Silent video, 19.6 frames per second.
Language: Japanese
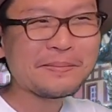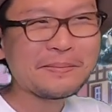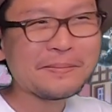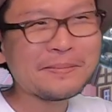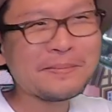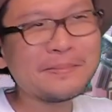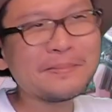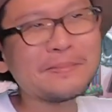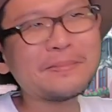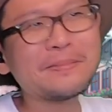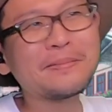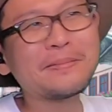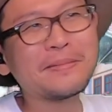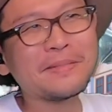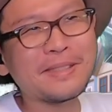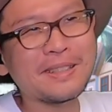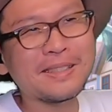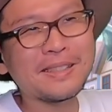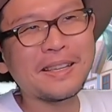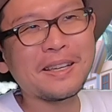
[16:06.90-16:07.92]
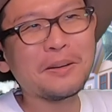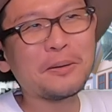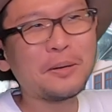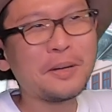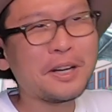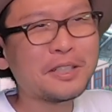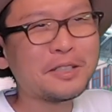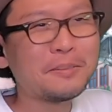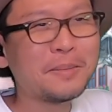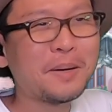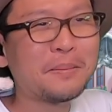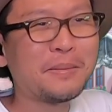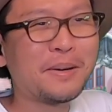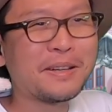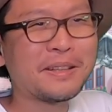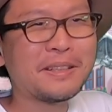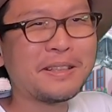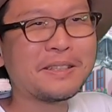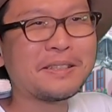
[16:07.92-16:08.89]
うーん、せんごひゃくまん
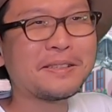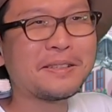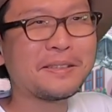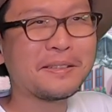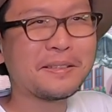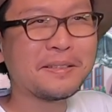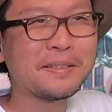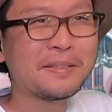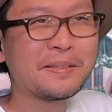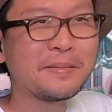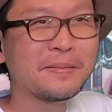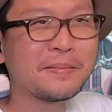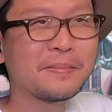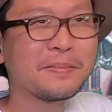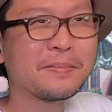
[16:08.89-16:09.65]
もあれ出してね。